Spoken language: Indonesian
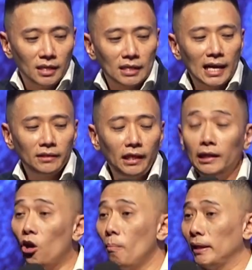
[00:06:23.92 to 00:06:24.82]
Nanti
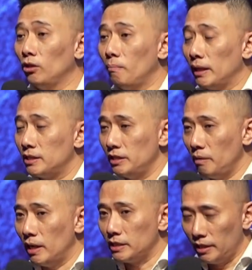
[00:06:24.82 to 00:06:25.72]
kita lompat-lompat saja
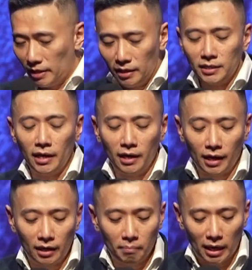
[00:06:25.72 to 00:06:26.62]
bacanya. Saya
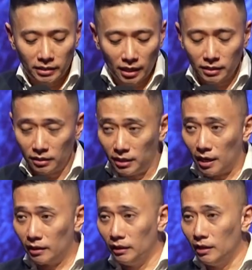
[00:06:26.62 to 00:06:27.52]
akan baca
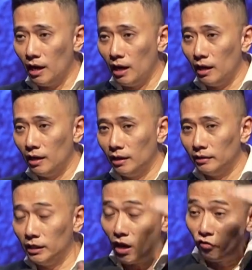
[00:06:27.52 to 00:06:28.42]
secara tidak
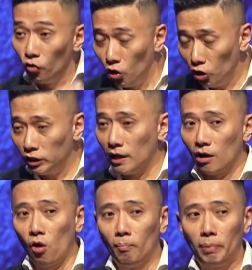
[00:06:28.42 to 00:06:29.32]
tidak full,
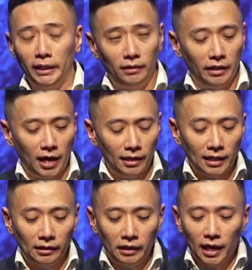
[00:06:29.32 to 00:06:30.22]
tidak komplit ya.
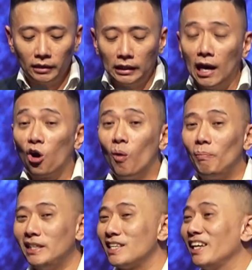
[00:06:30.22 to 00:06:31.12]
Nanti yang tidak
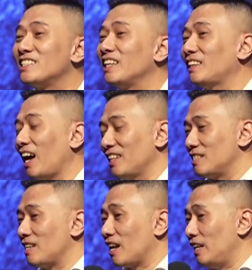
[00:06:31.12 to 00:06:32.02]
komplit saya ceritakan
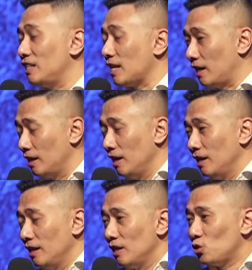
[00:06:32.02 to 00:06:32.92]
secara lisan
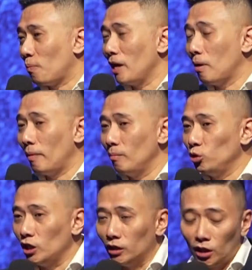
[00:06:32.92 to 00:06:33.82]
supaya Bapak Ibu
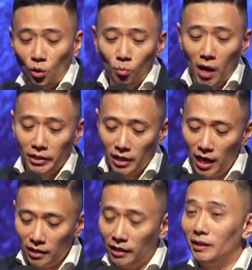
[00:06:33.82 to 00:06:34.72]
tidak terlalu
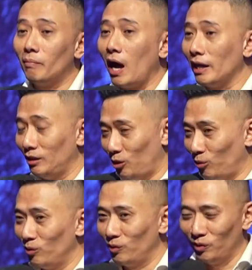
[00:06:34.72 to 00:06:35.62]
banyak nanti mengantuk
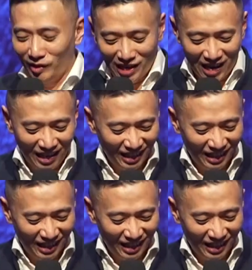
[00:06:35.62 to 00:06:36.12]
ya.